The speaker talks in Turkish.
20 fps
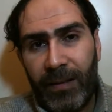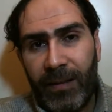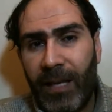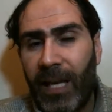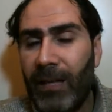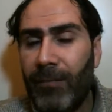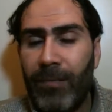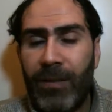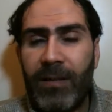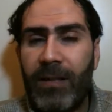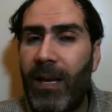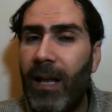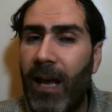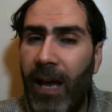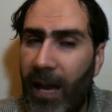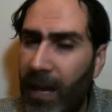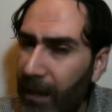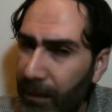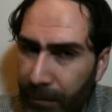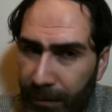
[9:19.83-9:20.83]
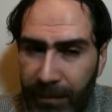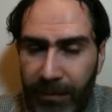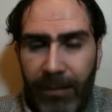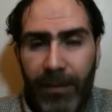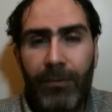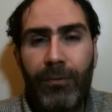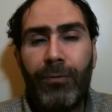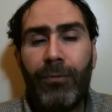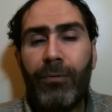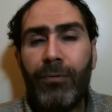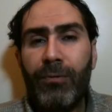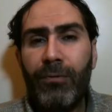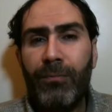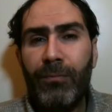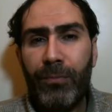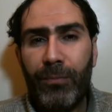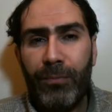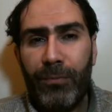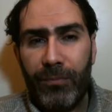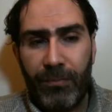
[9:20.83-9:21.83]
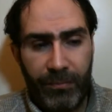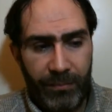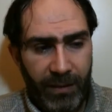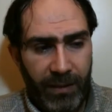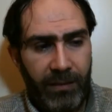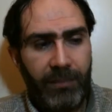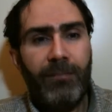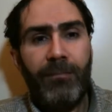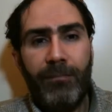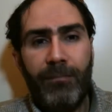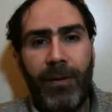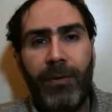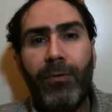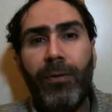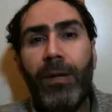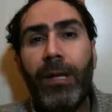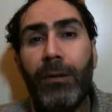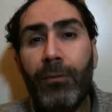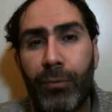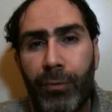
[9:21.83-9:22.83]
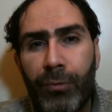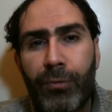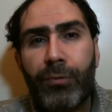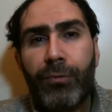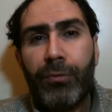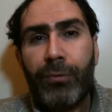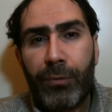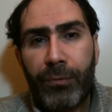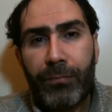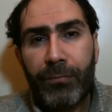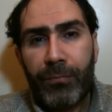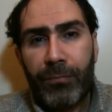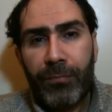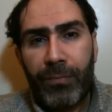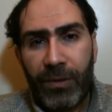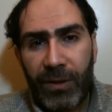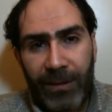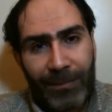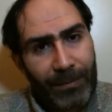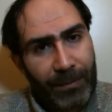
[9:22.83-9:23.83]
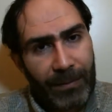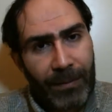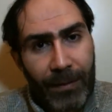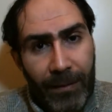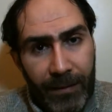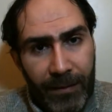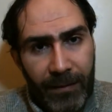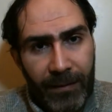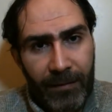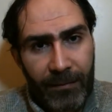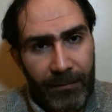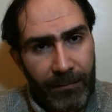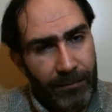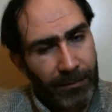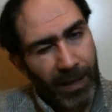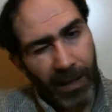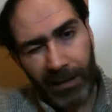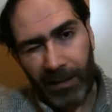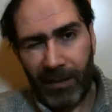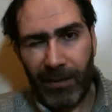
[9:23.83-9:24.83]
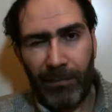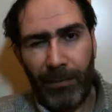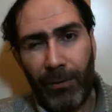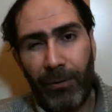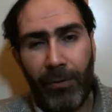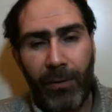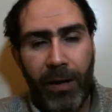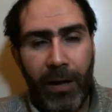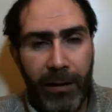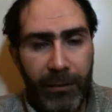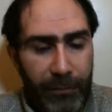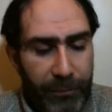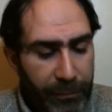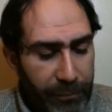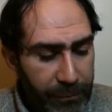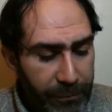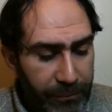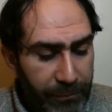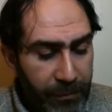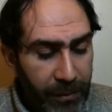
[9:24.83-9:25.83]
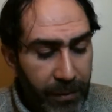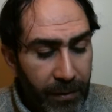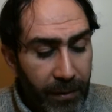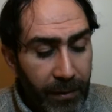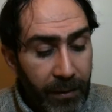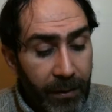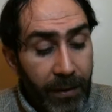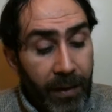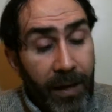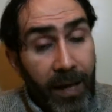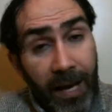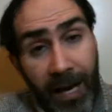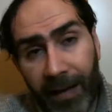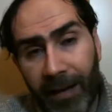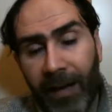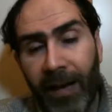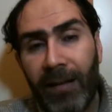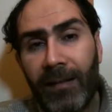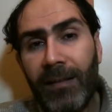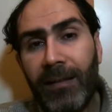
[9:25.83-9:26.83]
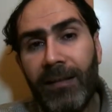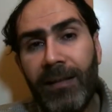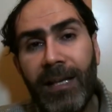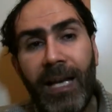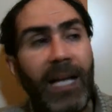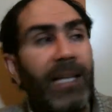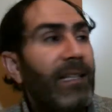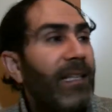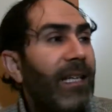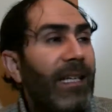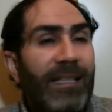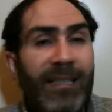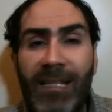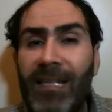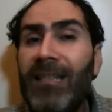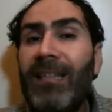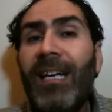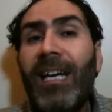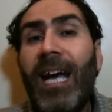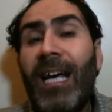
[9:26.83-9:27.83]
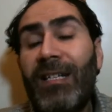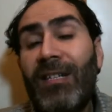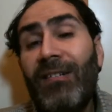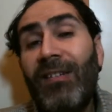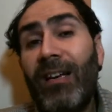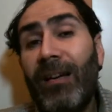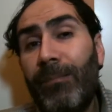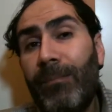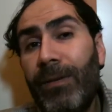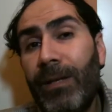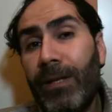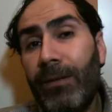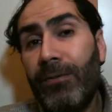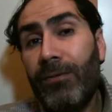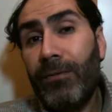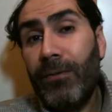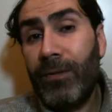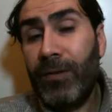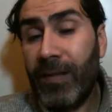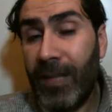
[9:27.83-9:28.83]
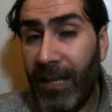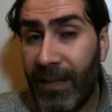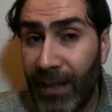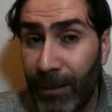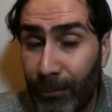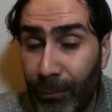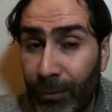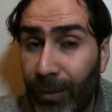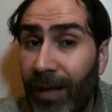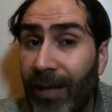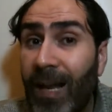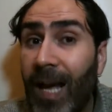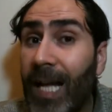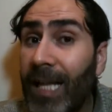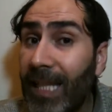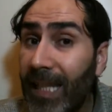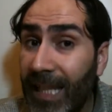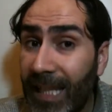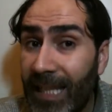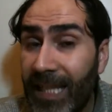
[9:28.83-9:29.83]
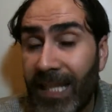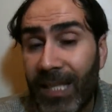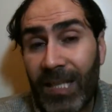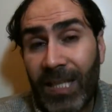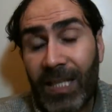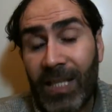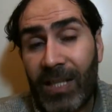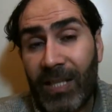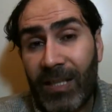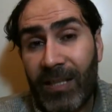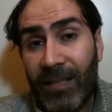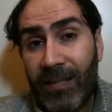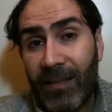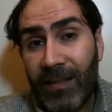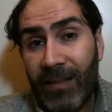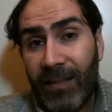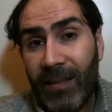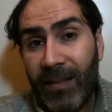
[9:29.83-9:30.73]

Yani mesela elbette diyorsun bu ben öyle düşünüyorum gibi sanki ben öyle anlıyorum. Herhalde de yani senin de kaçacak bir yerin yok. Sen de bu kanaate geleceksin